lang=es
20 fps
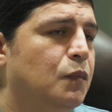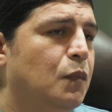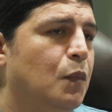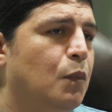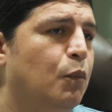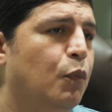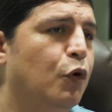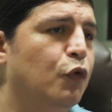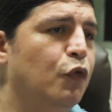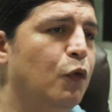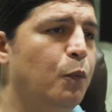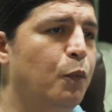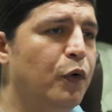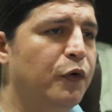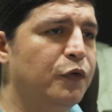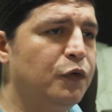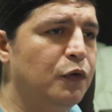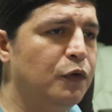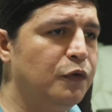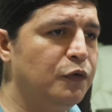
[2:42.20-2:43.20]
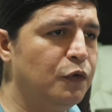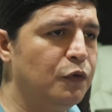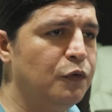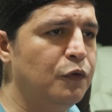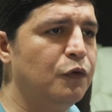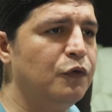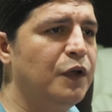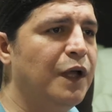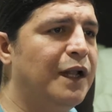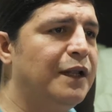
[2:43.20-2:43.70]
Por supuesto, estos
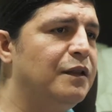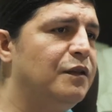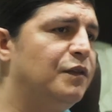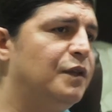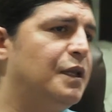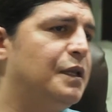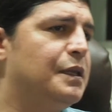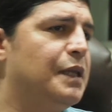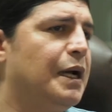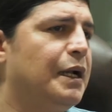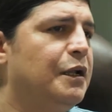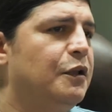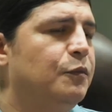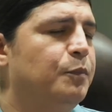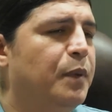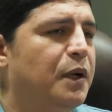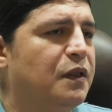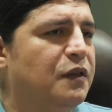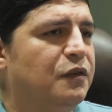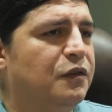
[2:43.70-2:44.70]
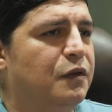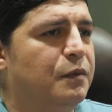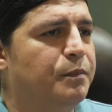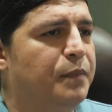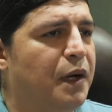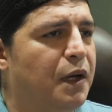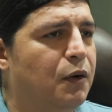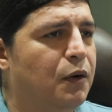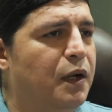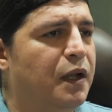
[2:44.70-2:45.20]
dos grandes titanes
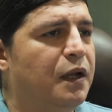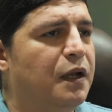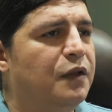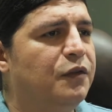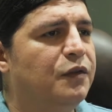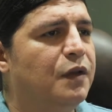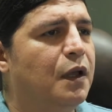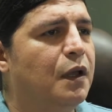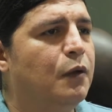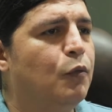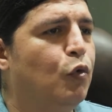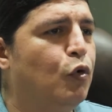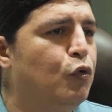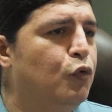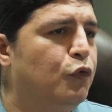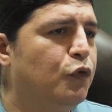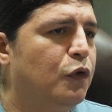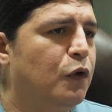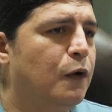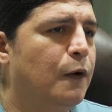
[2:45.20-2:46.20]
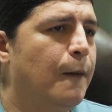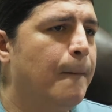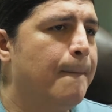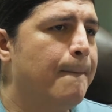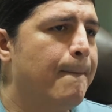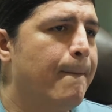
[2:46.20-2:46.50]
participaron en esa evolución,